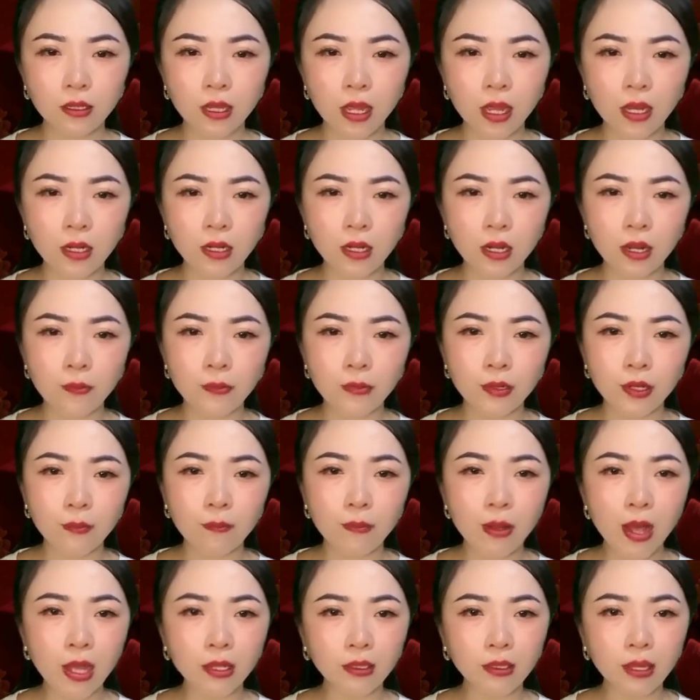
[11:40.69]
Thành lập được
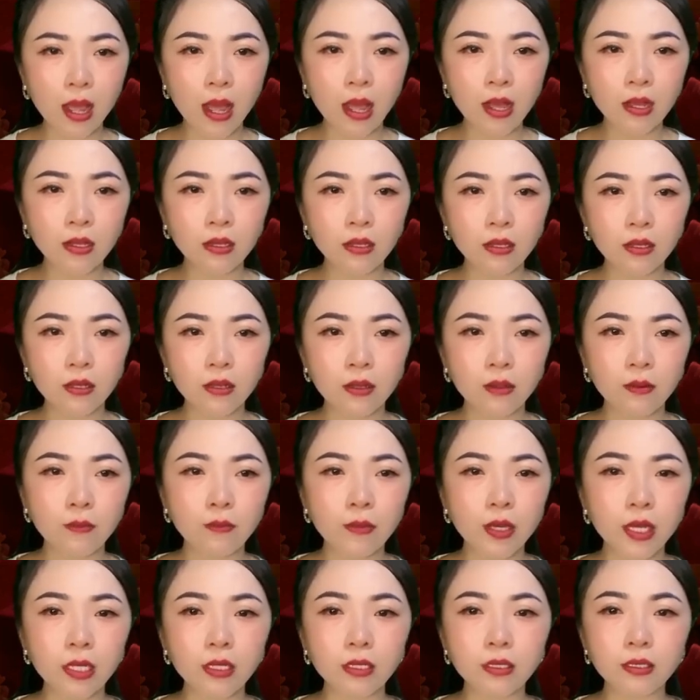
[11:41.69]
3 tháng,
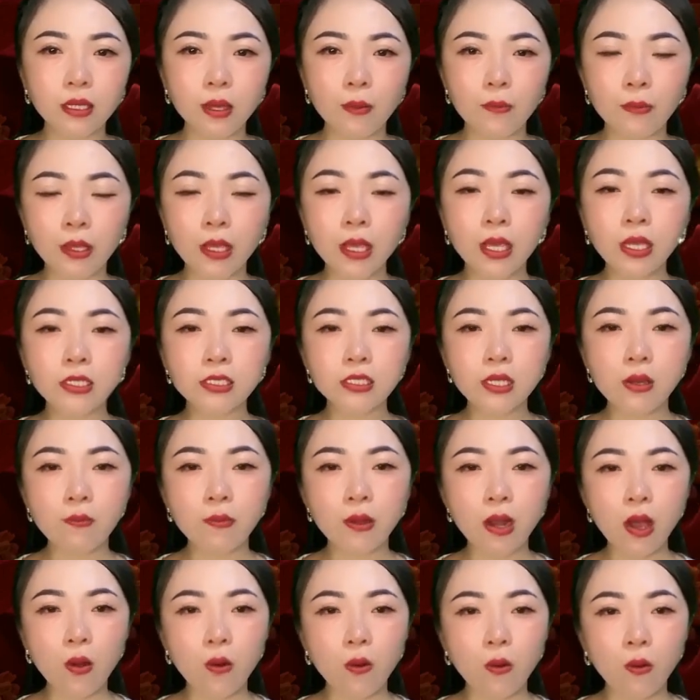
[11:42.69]
mình thầm nghĩ
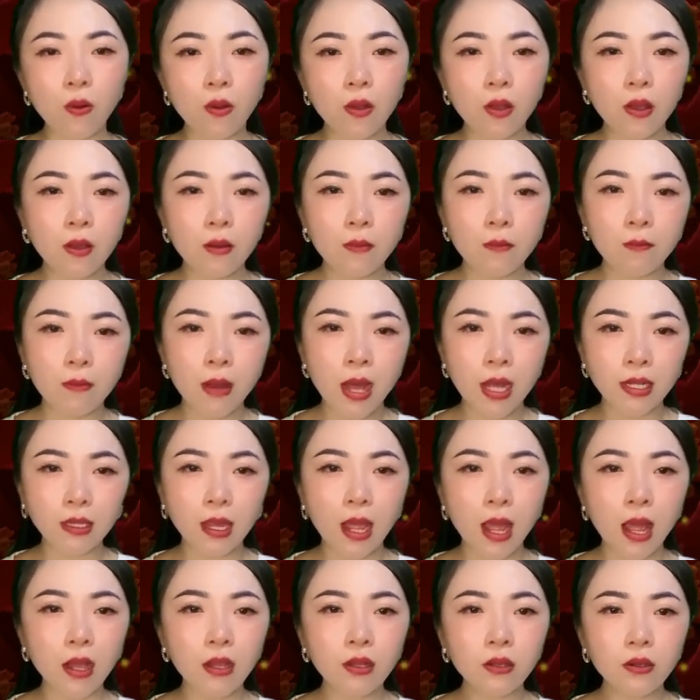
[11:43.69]
trong đầu, 3
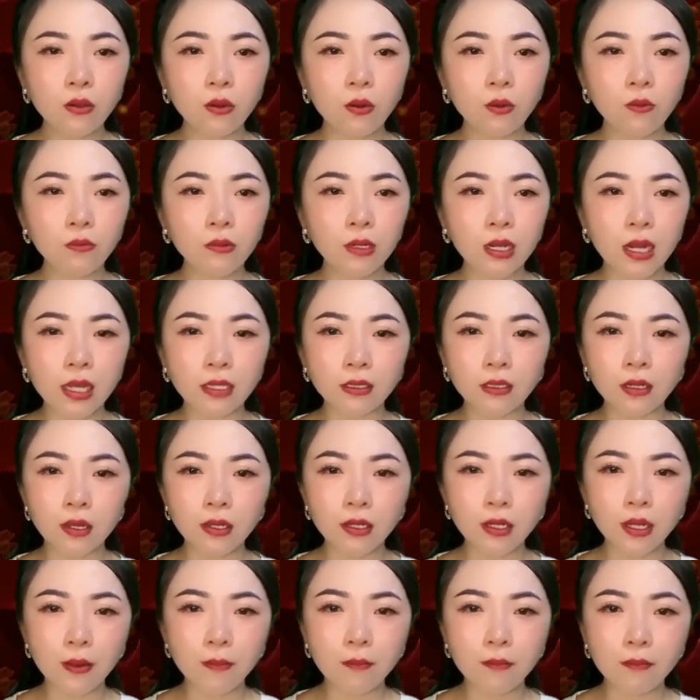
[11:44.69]
tháng cũng là thời
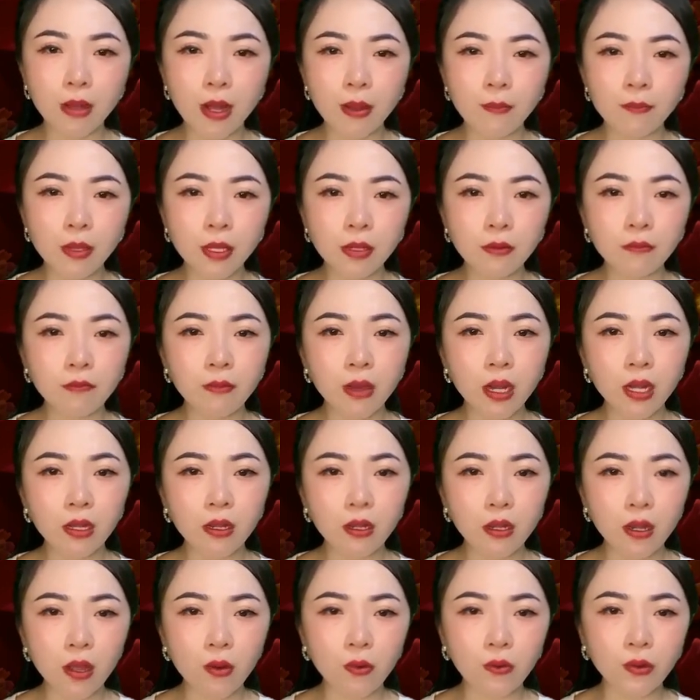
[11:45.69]
điểm mà Minh
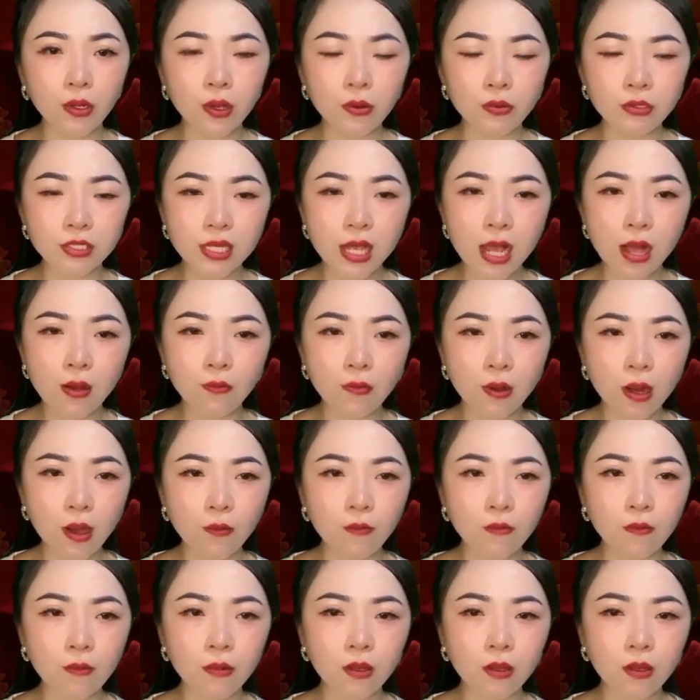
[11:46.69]
bắt đầu điều tra ông Long.